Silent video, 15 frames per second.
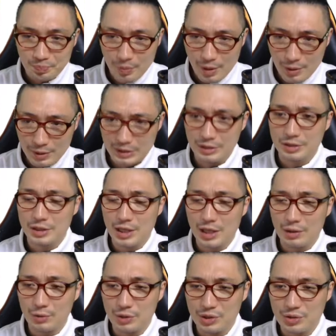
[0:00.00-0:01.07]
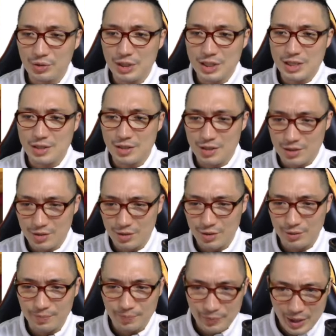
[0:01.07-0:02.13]
私結構忙しいんですよ。
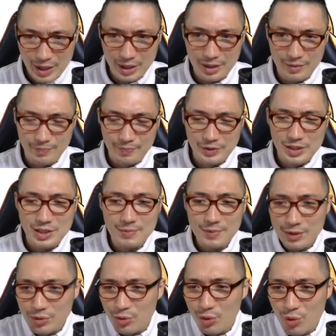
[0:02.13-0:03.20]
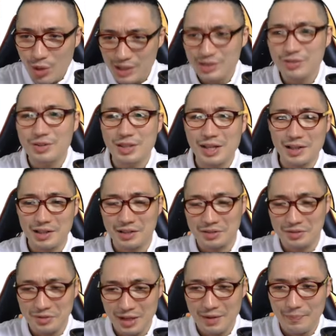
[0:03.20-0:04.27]
はい。一番動画作りたいんだけ
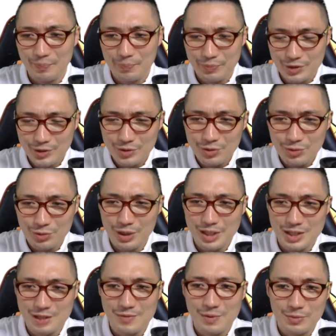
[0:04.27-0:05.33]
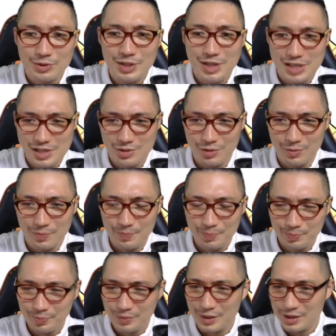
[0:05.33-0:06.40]
どね。作るのが一番難しいの。
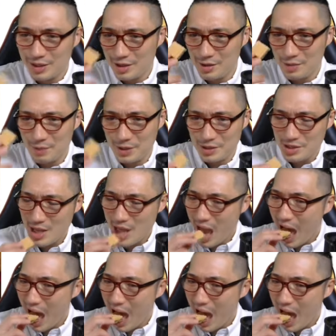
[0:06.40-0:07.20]
いただきます。